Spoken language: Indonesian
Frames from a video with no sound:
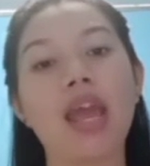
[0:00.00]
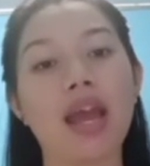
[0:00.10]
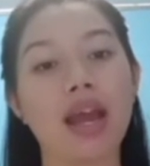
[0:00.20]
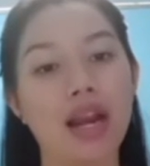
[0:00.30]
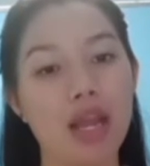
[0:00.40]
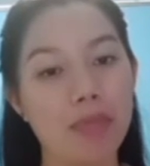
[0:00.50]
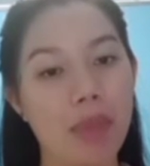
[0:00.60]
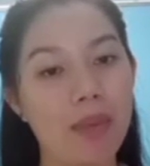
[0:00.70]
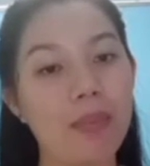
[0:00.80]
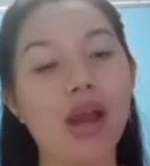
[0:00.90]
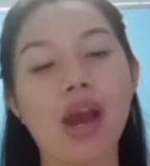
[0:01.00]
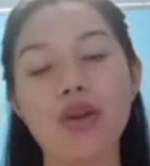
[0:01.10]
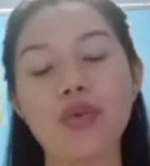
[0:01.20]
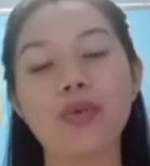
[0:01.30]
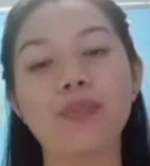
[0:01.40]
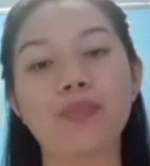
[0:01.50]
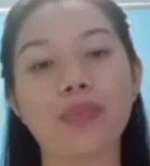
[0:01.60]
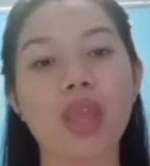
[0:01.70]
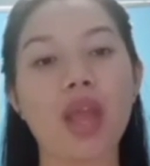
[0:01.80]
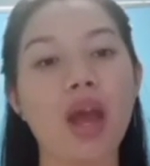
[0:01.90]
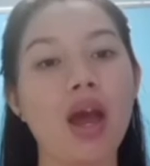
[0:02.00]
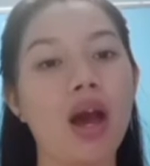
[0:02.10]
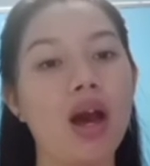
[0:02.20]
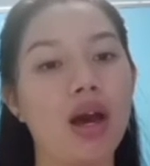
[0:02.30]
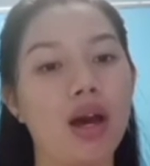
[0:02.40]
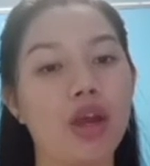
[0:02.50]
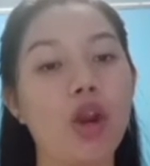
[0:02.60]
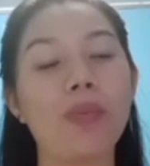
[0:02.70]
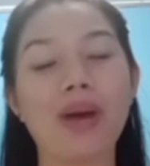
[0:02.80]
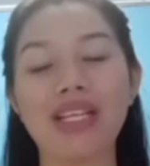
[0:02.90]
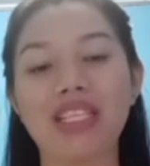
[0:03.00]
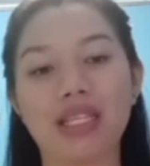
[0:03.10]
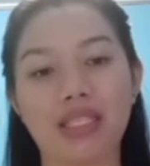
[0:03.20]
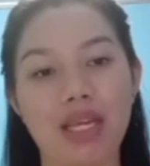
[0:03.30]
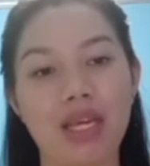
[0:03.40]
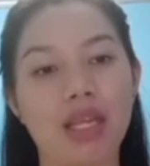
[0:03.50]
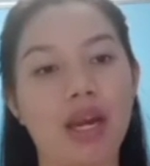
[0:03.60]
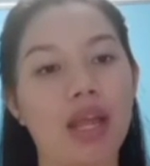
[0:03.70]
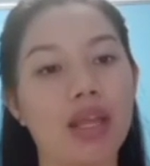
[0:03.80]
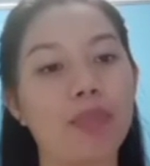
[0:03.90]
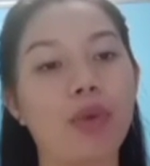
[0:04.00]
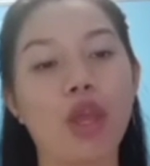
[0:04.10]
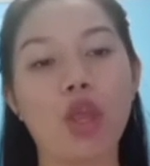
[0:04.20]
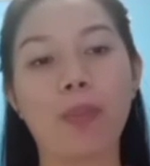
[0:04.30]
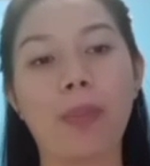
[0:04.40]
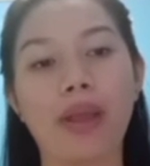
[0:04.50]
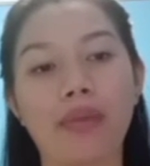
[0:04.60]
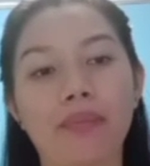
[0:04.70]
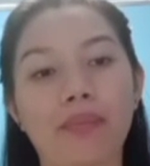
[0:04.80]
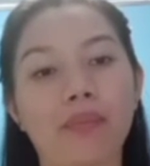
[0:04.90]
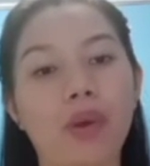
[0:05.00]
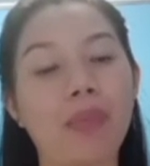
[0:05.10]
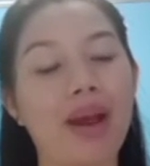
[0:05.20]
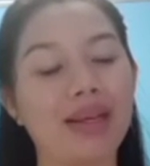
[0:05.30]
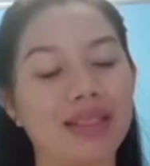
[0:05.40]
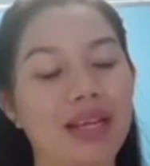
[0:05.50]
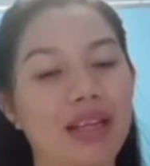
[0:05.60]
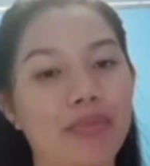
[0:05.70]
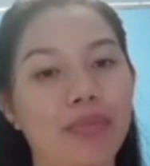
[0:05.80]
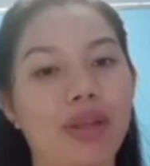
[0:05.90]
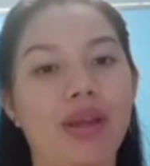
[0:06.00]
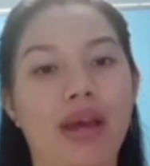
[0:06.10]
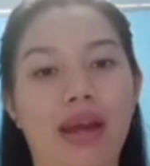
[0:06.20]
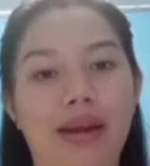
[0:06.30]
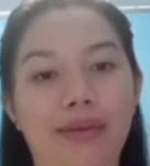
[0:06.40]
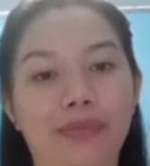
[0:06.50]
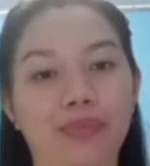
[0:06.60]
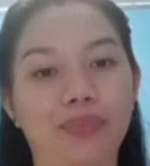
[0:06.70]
Yang kelima, pengaruh eh, globalisasi terhadap kehidupan berbangsa dan bernegara.